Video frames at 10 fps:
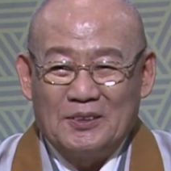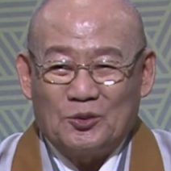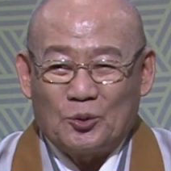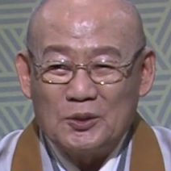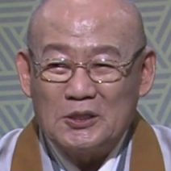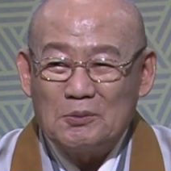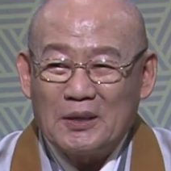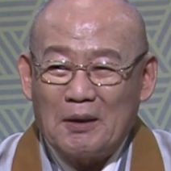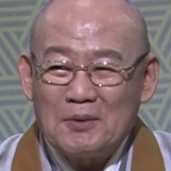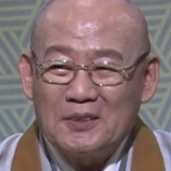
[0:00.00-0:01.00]
존심을
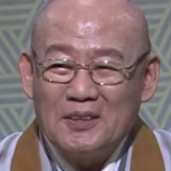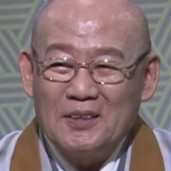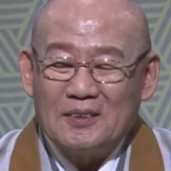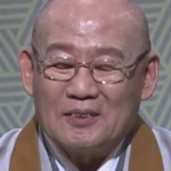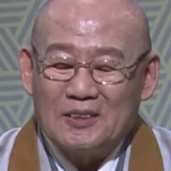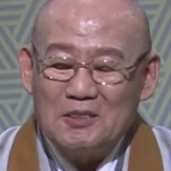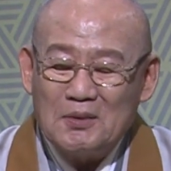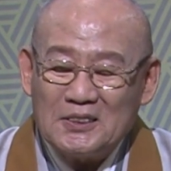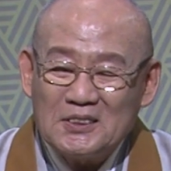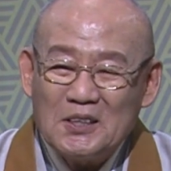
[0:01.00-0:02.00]
하면
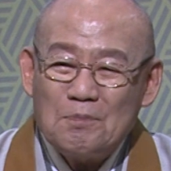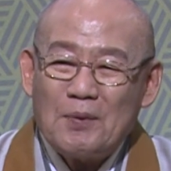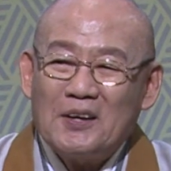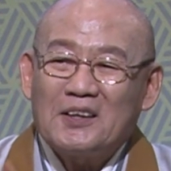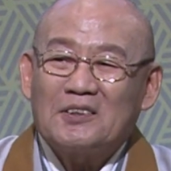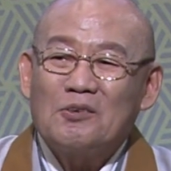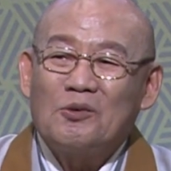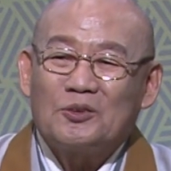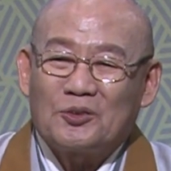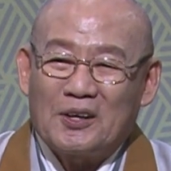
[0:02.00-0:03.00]
얼마든지 빠르게
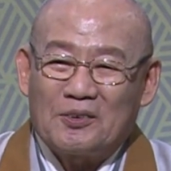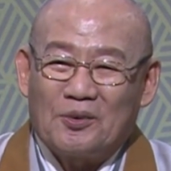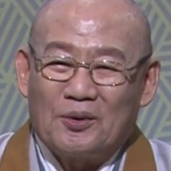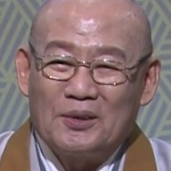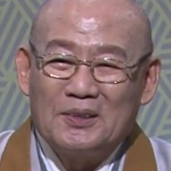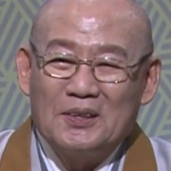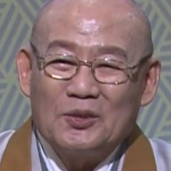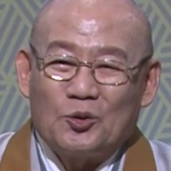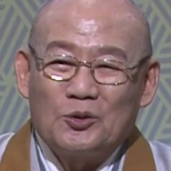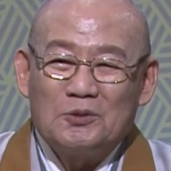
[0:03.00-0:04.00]
성공할 수가 있고,
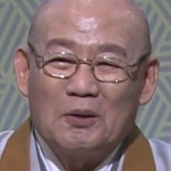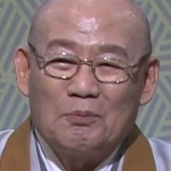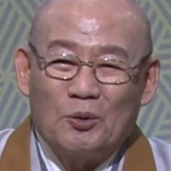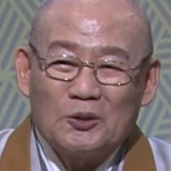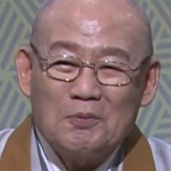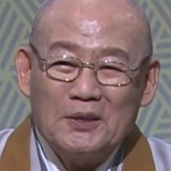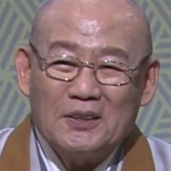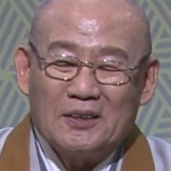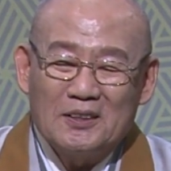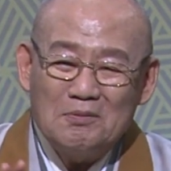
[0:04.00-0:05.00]
존심을 못하면
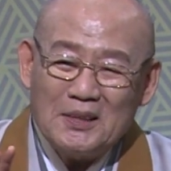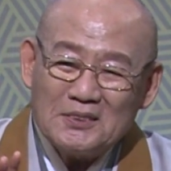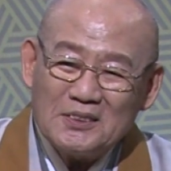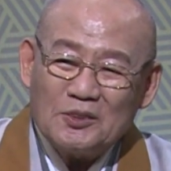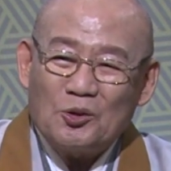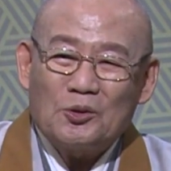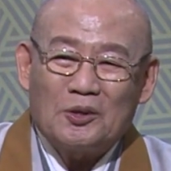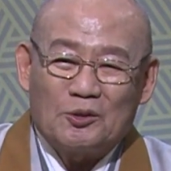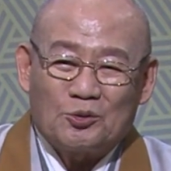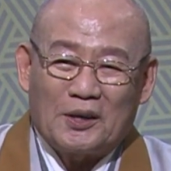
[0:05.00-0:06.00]
얼마든지
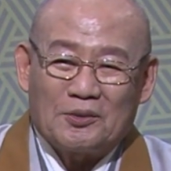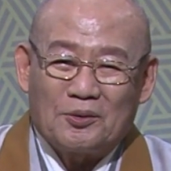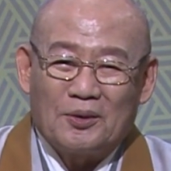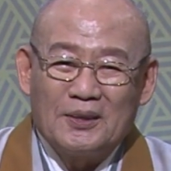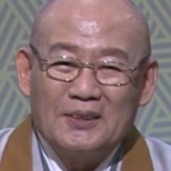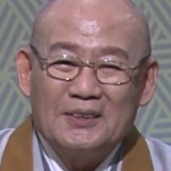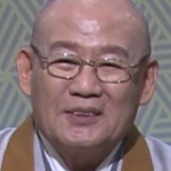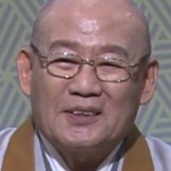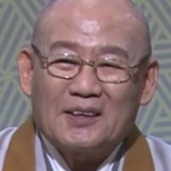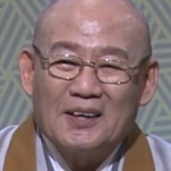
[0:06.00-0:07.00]
퇴전할 수가 있고,
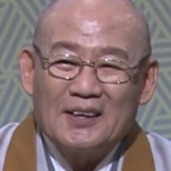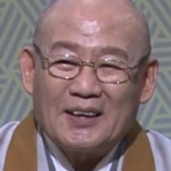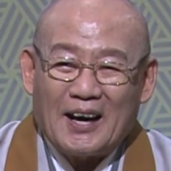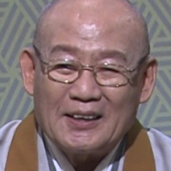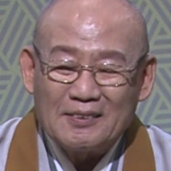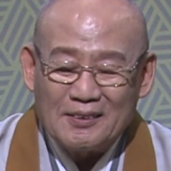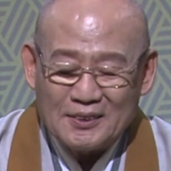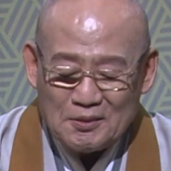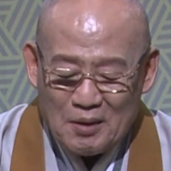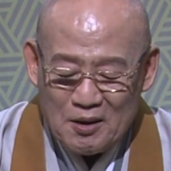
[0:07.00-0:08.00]
이렇게 가능한
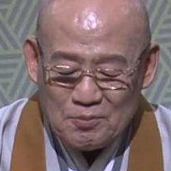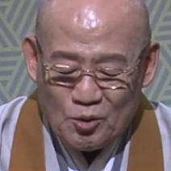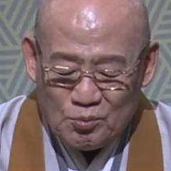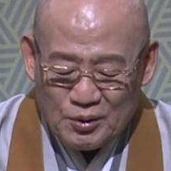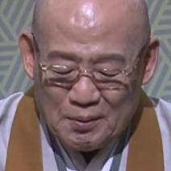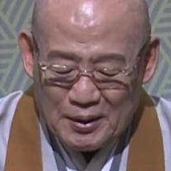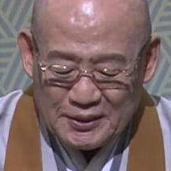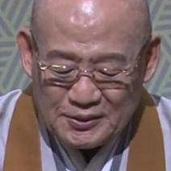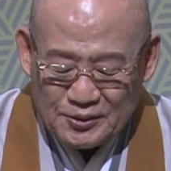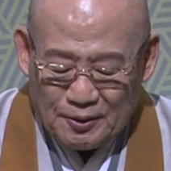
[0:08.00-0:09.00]
것이 마음 공부란
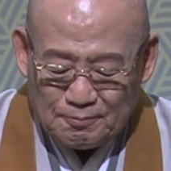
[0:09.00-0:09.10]
말이죠.